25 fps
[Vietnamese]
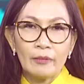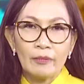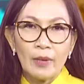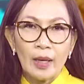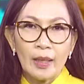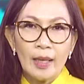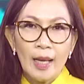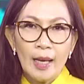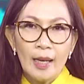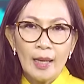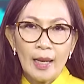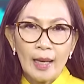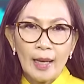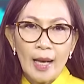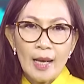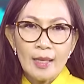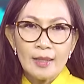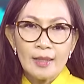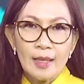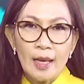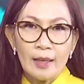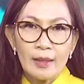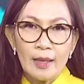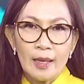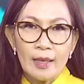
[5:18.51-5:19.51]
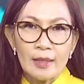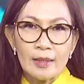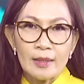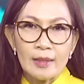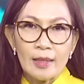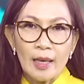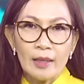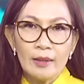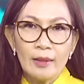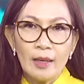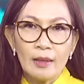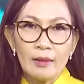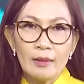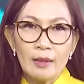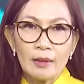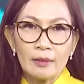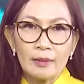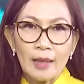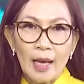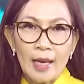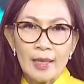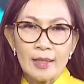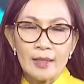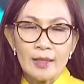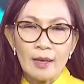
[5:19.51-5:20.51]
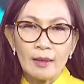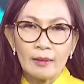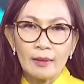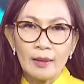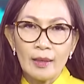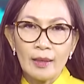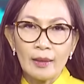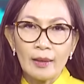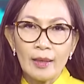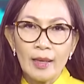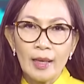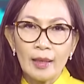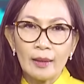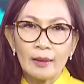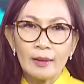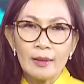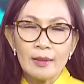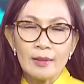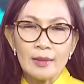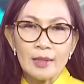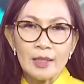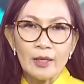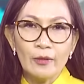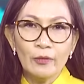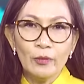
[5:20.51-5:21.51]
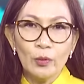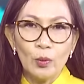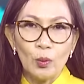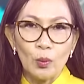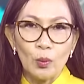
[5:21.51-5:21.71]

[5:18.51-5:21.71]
Và đây là các gia đình sẽ nhận được tài trợ tiền điện từ chính